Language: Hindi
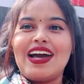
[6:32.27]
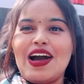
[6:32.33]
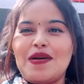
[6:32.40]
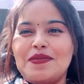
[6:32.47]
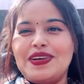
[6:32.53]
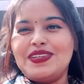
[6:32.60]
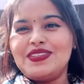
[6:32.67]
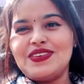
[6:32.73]

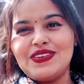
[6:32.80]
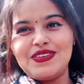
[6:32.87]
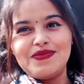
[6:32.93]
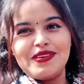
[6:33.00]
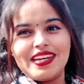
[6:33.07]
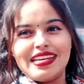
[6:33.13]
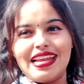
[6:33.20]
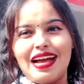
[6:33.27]
हमारे शोरूम
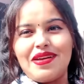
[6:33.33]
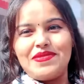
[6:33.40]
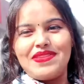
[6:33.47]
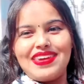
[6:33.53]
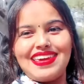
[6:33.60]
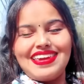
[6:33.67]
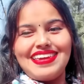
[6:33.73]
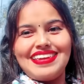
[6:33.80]
के नाम
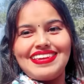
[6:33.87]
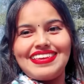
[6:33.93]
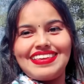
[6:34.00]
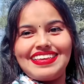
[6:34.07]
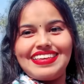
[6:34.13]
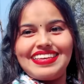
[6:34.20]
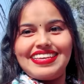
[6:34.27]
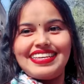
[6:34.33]
है
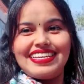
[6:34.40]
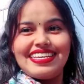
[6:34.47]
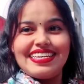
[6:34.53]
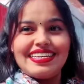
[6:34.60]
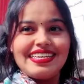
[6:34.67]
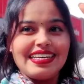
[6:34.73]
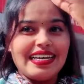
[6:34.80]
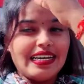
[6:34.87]

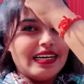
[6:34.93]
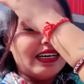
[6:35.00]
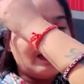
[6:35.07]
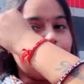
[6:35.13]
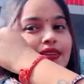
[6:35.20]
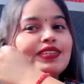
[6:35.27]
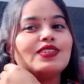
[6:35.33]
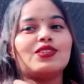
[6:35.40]

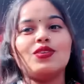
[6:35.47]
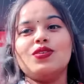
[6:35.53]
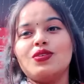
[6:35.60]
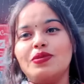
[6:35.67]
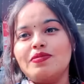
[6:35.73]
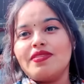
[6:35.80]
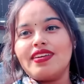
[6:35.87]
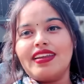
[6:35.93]
हमारे
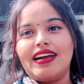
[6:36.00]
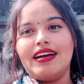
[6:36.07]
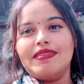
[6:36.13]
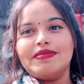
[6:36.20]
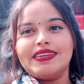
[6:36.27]
शोरूम के नाम